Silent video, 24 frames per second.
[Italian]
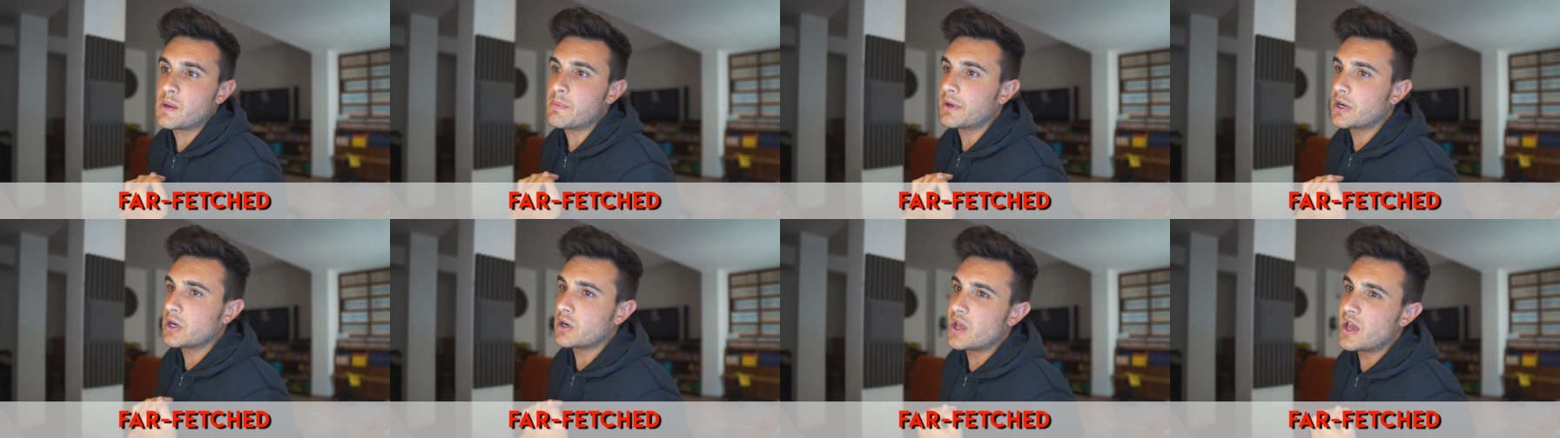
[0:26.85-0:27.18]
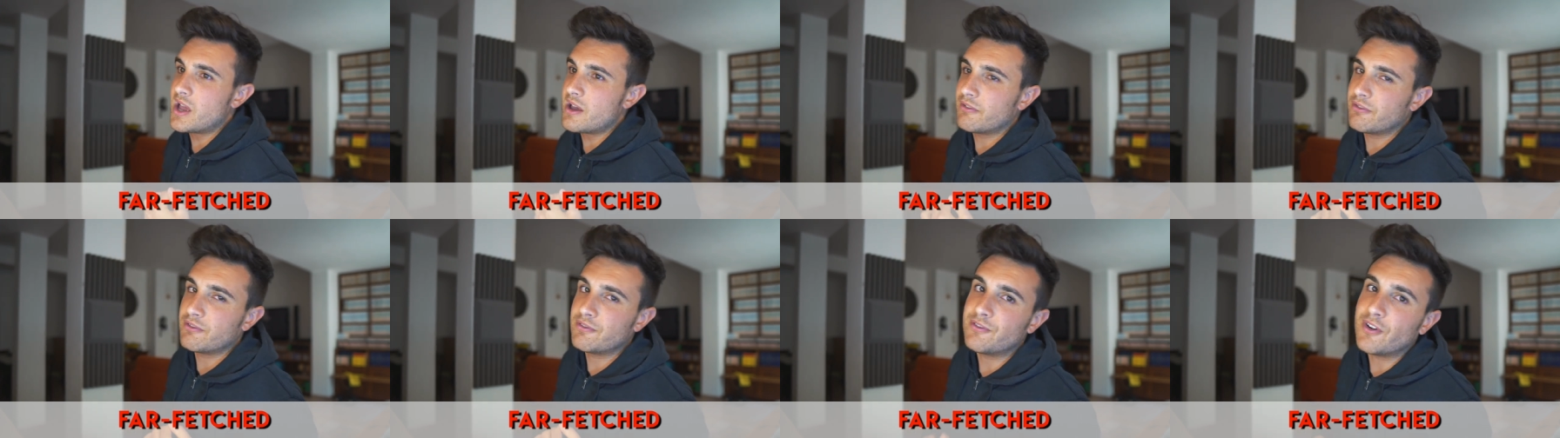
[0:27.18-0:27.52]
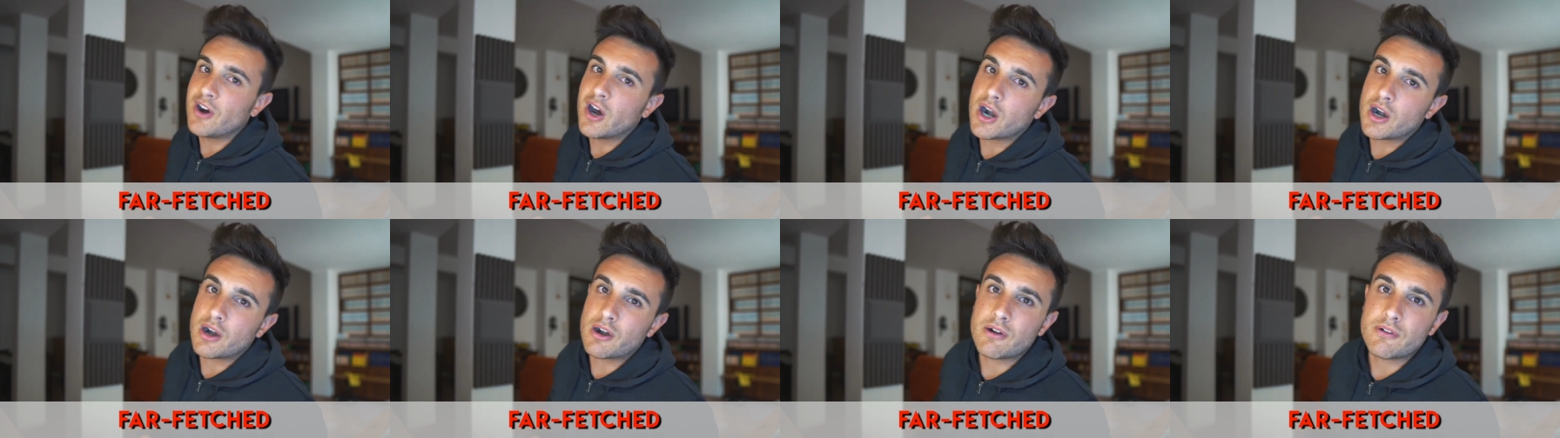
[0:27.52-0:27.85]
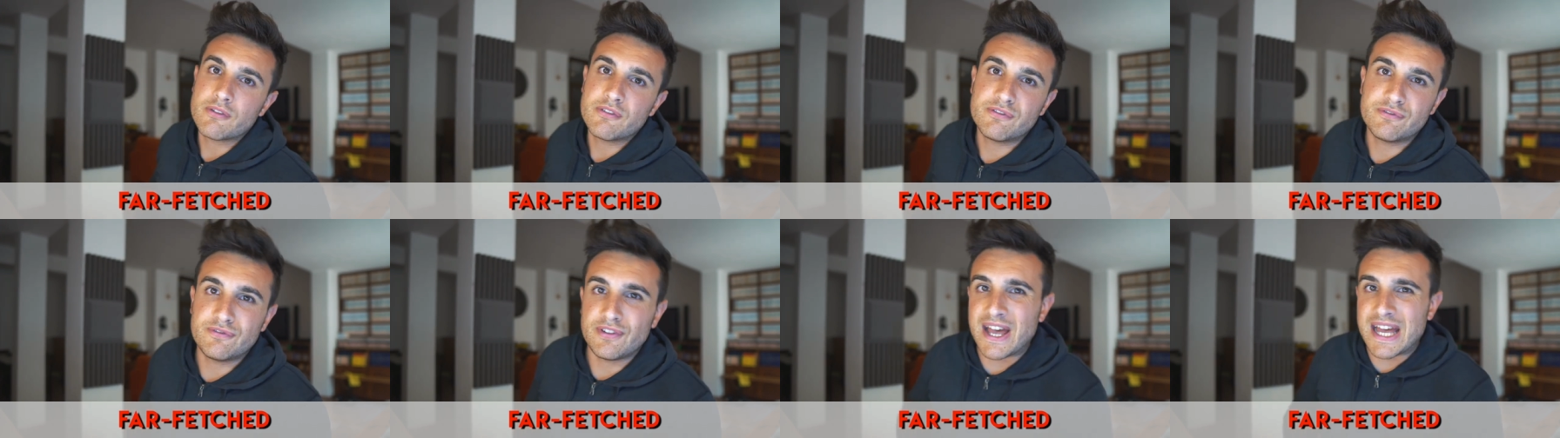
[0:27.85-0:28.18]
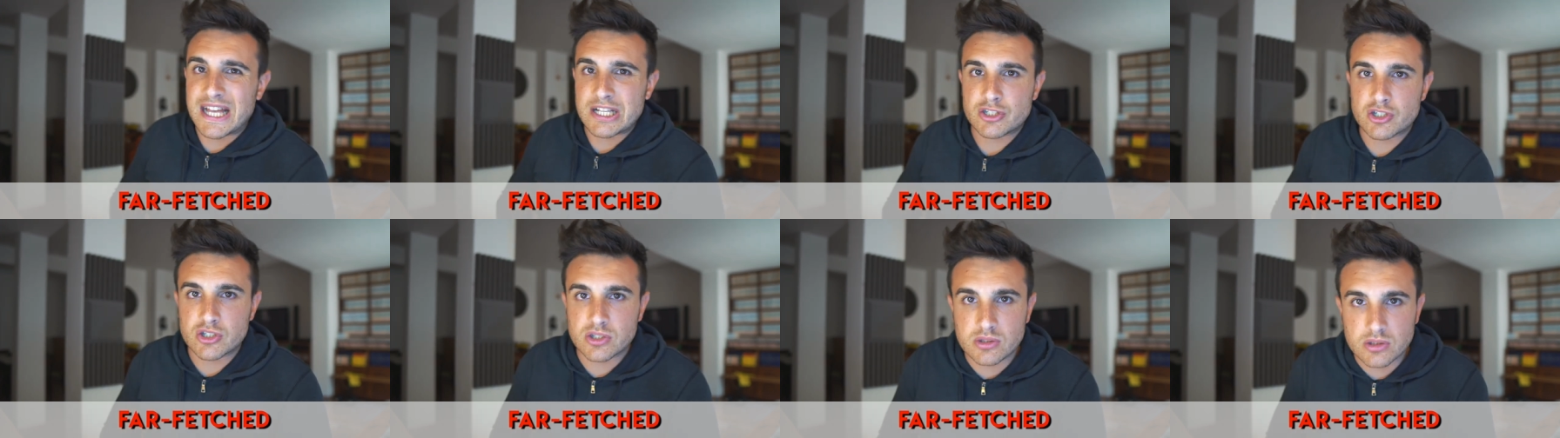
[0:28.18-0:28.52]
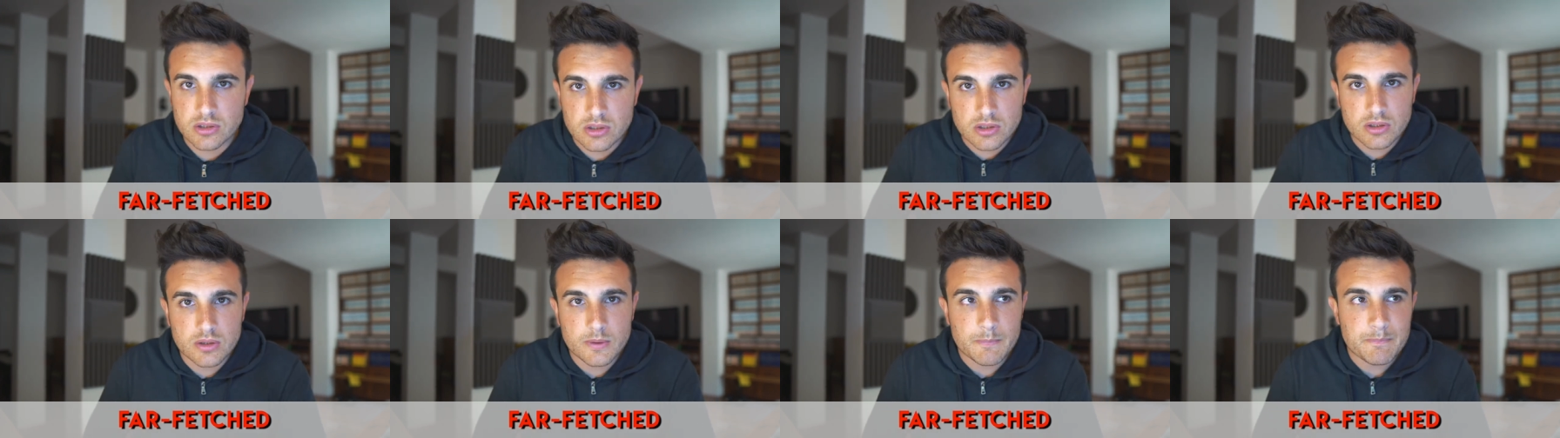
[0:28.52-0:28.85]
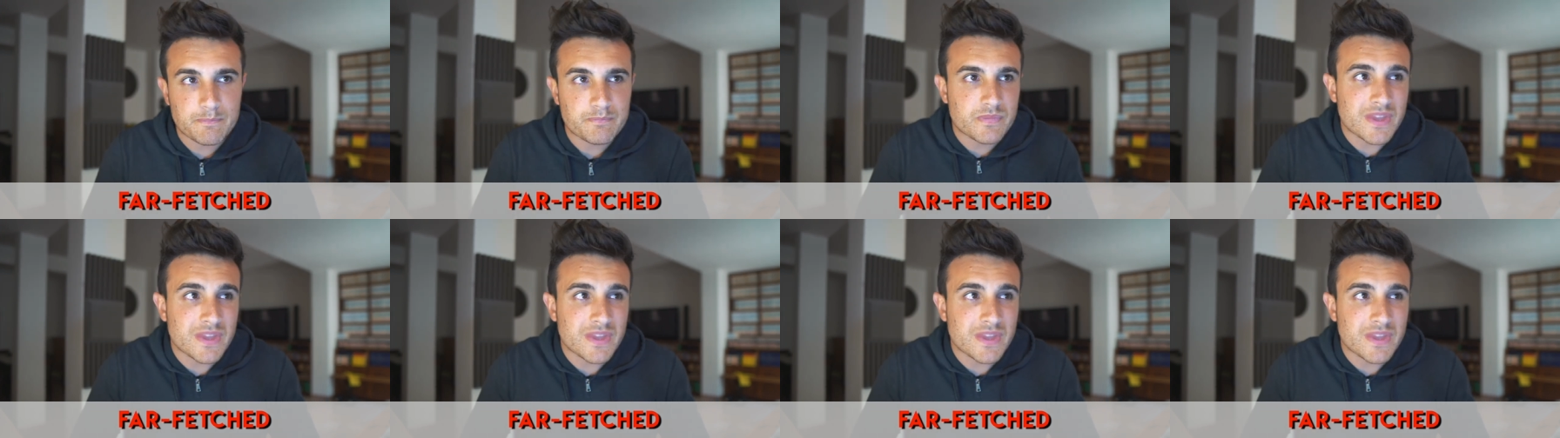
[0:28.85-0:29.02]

La parola è far-fetched.